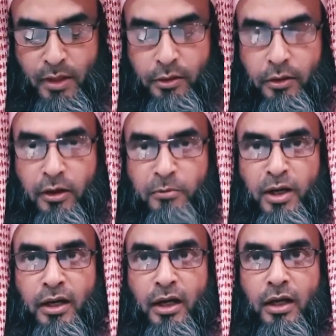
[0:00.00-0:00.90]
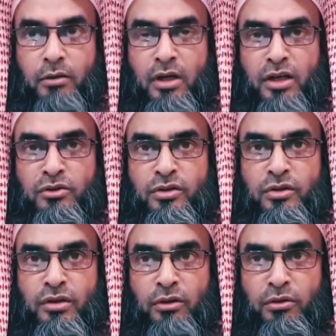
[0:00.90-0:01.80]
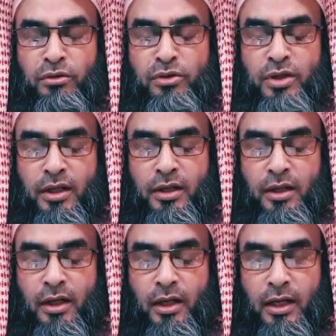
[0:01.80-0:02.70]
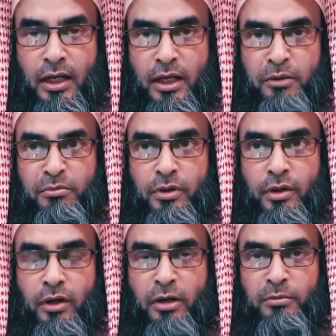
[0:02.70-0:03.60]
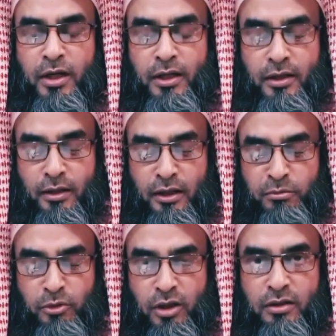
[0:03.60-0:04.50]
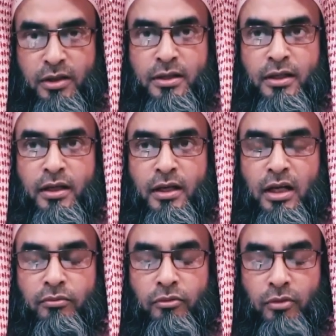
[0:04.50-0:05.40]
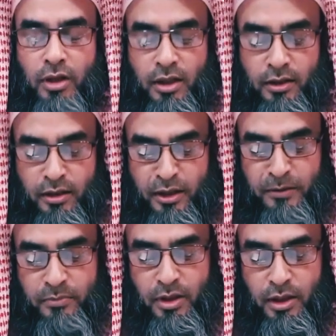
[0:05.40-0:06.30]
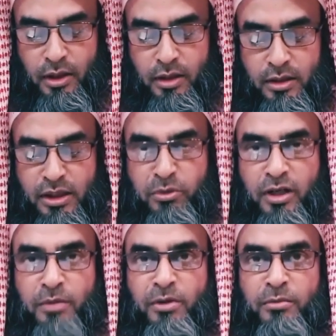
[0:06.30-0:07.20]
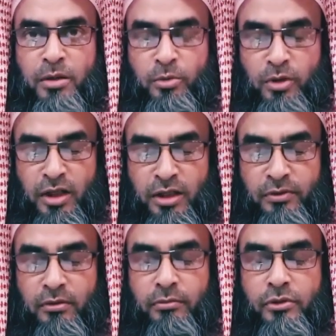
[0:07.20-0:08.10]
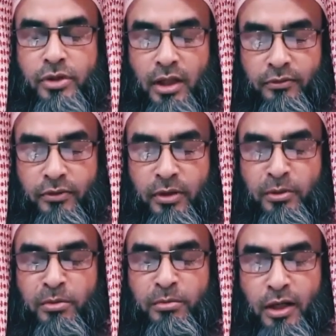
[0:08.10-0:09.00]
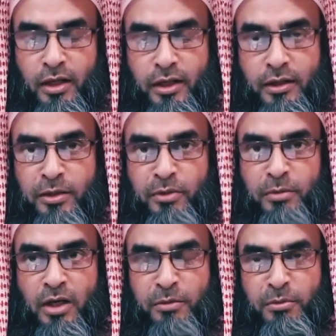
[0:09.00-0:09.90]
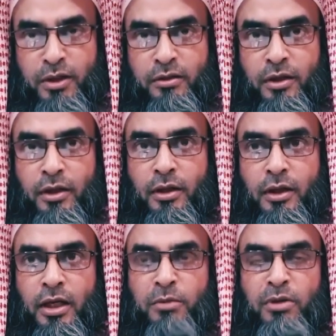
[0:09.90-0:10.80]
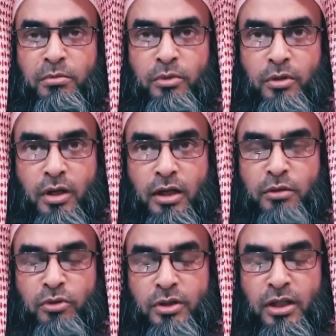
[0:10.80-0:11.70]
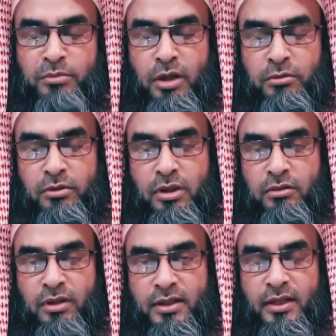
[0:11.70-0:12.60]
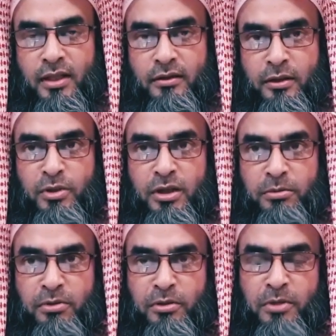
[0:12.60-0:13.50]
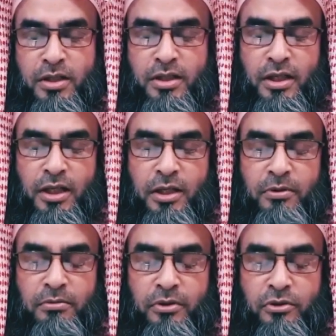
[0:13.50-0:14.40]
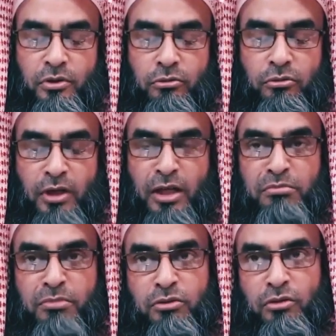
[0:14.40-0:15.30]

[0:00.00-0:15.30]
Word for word: অলমায় হা কোরআন সন্ন্যার অনুসারী আলেম অলমায় কেরাম মহাদিস কেরাম ফোকাহাই কেরাম যেমন ইমাম আবু হানিফ ইমাম শাহি ইমাম মালিক ইমাম আহমদ ইমাম বুখারি মুসলিম আবু দাউদ নাসাই তিরমিজি ইবিন মাজা এইভাবে যত আইম্মতুল